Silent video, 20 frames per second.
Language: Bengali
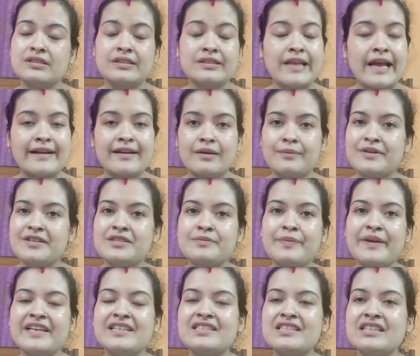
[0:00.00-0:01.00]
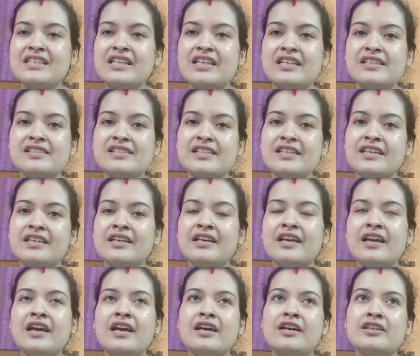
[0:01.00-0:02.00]
ট্যাংরা মাছ পেয়েছি নিয়েছি
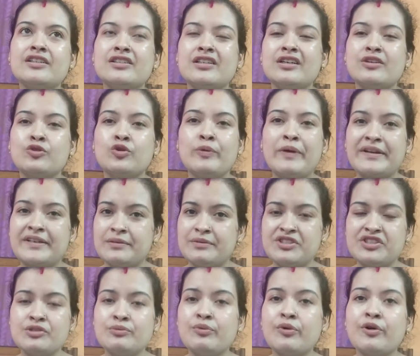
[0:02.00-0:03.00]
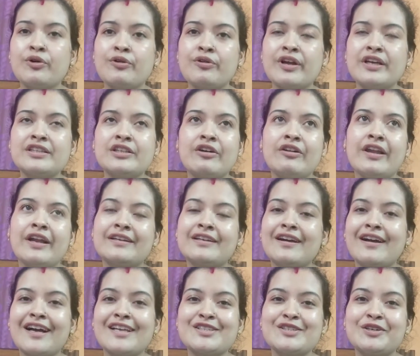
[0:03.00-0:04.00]
খুব একটা বেশি বড় নয় তাহলে একটা
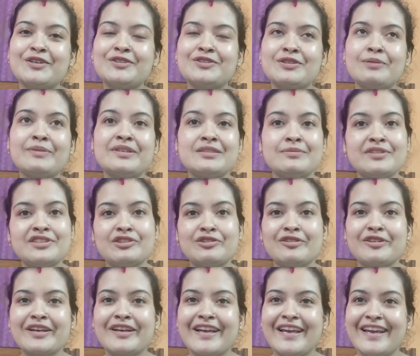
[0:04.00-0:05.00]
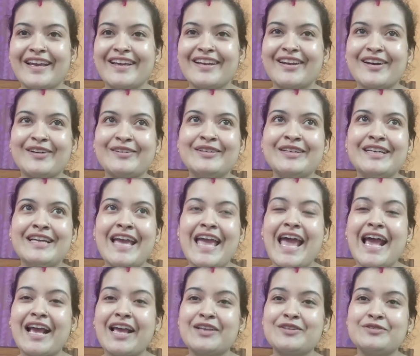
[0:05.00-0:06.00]
কাজ করো সব বেশি বেশি করে খেয়ে নাও
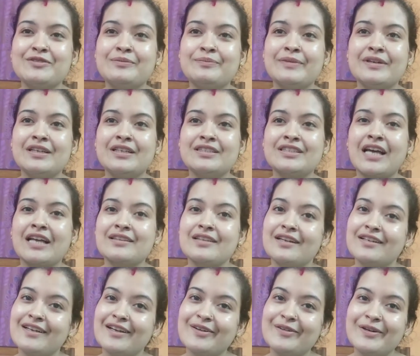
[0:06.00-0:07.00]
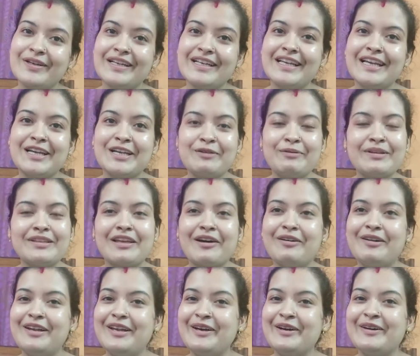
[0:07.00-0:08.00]
এক একজন সাত আটটা করে নিয়ে নেবে
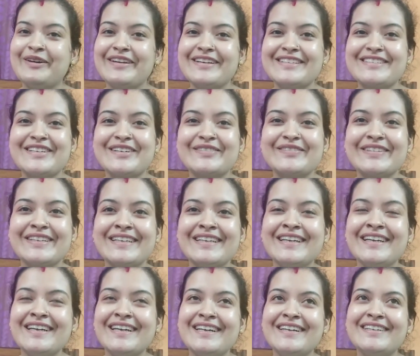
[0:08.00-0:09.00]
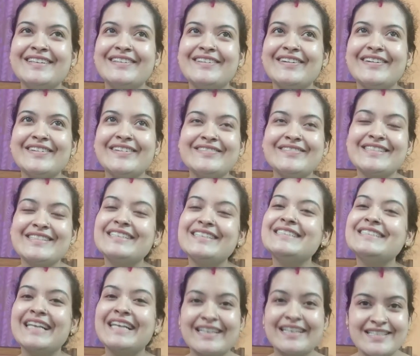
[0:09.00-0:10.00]
তাহলে হয়ে যাবে তো বললাম যে
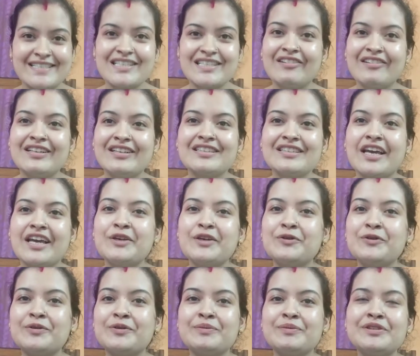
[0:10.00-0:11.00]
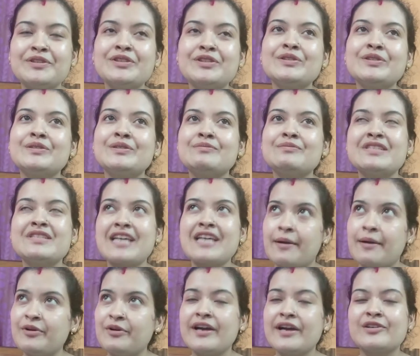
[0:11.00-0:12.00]
ঠিক আছে তাহলে তাই করব তো
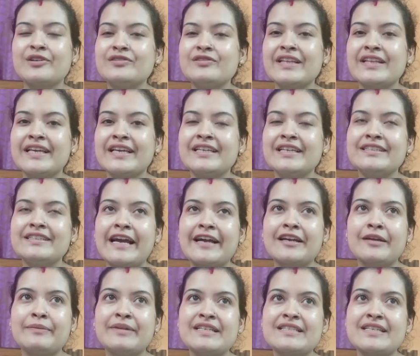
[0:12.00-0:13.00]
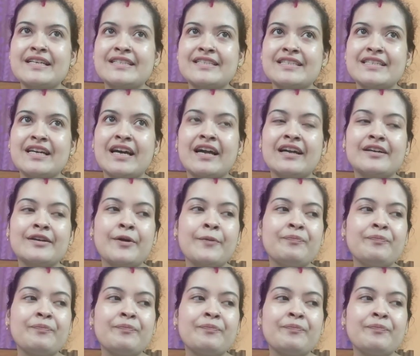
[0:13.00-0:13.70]
যাব এখন দেখি ট্যাংরা মাছ আছে আর